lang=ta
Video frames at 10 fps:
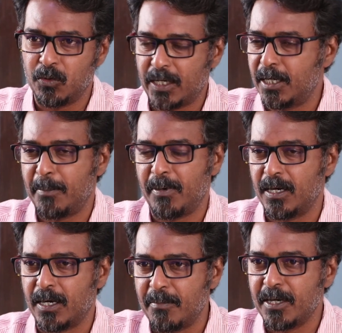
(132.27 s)

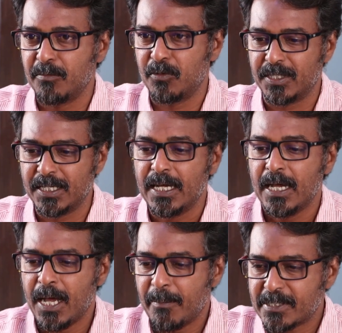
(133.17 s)
ஒருங்கிணைப்பாளர் அப்படின்னும் போது
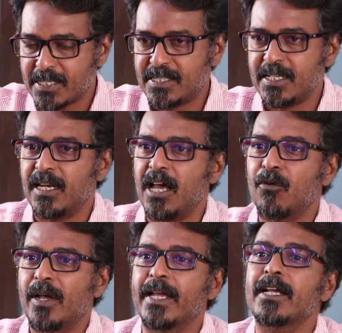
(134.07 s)
இப்போ
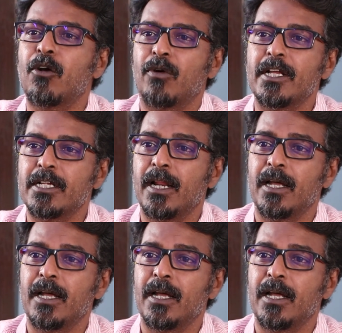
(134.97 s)
சசிகலாவை எங்கே கொண்டே